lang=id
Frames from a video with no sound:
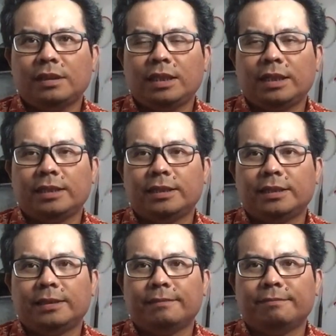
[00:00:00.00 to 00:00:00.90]

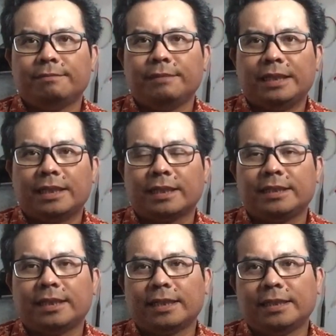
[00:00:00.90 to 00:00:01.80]
Dari banyak
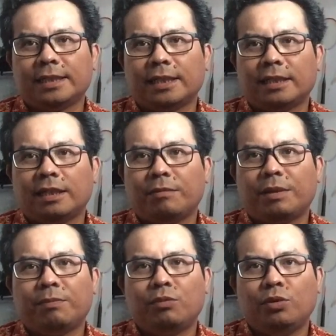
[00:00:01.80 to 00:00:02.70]
kisah-kisah tentang
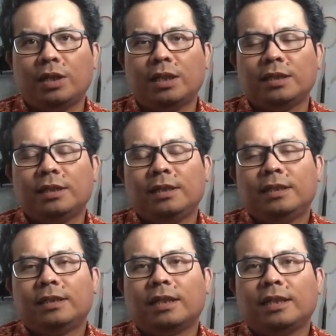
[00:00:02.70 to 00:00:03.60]
Papua
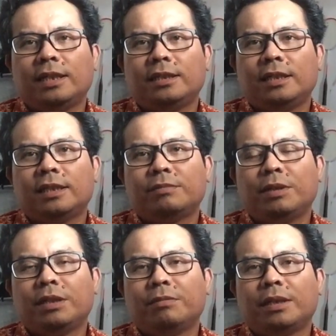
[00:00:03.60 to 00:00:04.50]
terlihat jelas
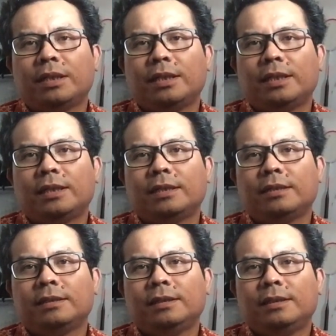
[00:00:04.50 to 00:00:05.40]
bagaimana
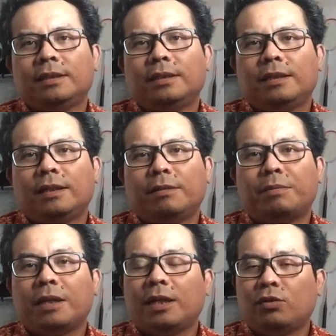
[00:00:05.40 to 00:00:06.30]
Eh,
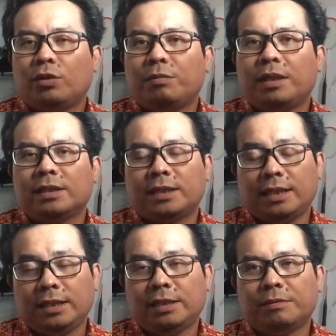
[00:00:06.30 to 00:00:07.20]
perlakuan bangsa
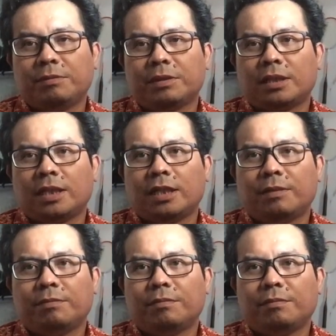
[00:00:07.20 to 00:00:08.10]
ini memang
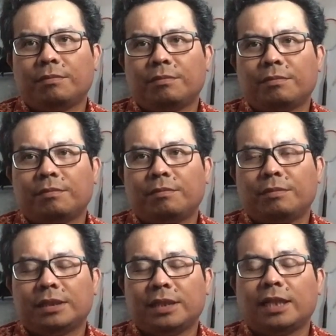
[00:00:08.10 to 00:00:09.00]
terhadap
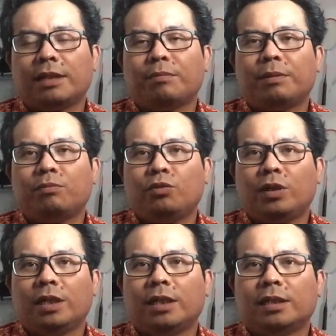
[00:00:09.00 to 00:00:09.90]
masyarakat
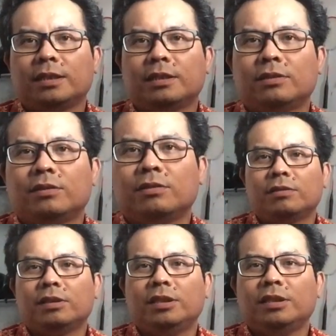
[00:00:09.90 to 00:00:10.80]
Papua gitu.
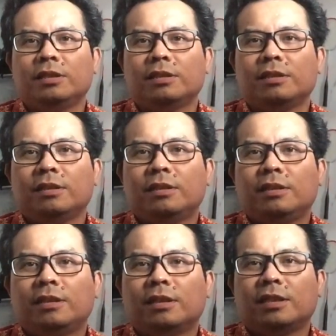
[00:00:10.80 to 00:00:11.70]
Jadi
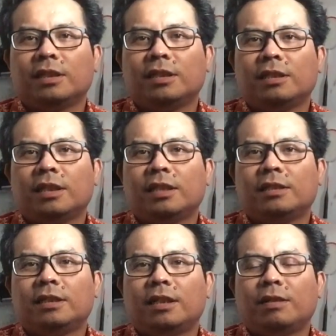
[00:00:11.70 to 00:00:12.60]
ketika
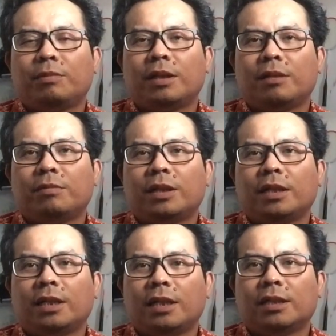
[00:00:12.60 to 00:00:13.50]
ditanya apakah
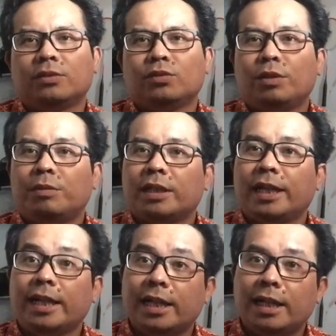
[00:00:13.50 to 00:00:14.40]
mereka sudah
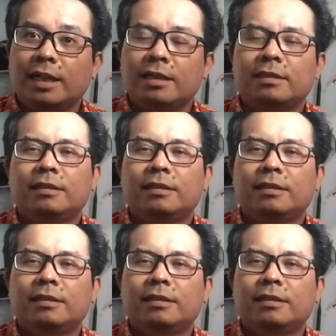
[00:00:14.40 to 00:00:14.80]
merdeka,